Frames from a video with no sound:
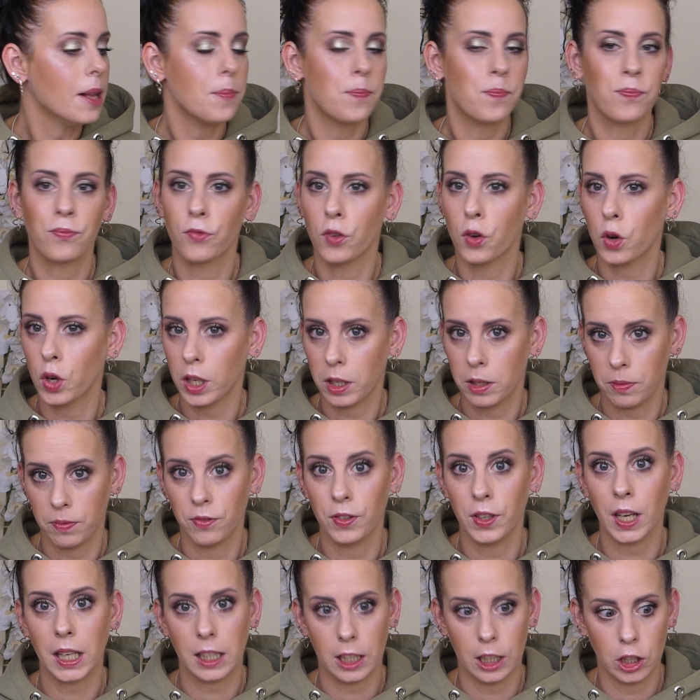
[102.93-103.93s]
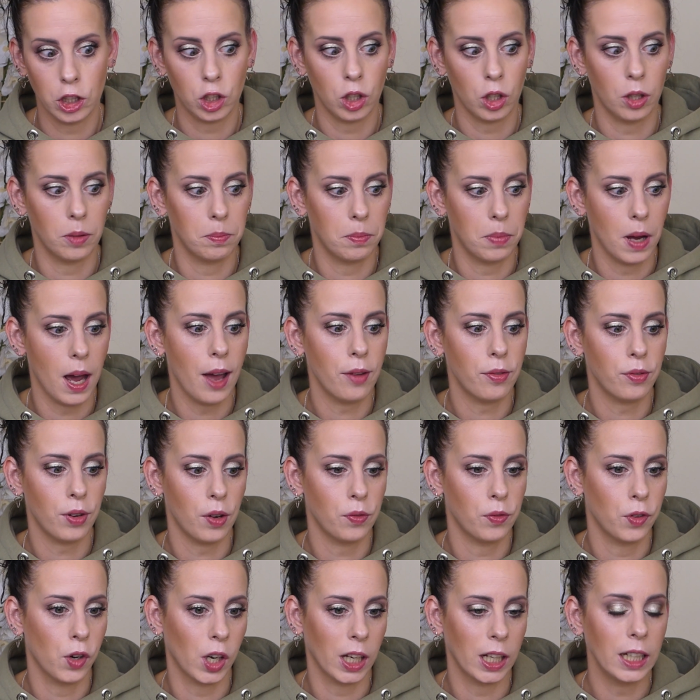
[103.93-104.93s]
wo ich wirklich schon ein paar
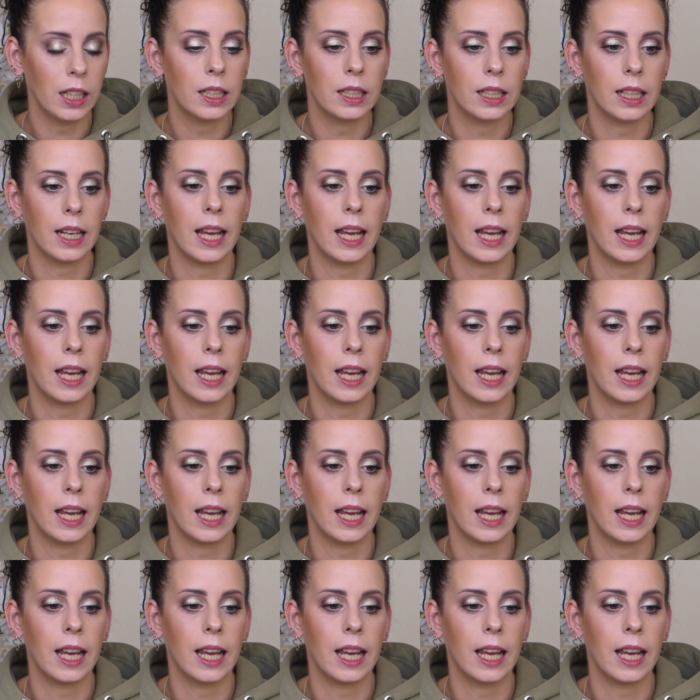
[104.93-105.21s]
Favoriten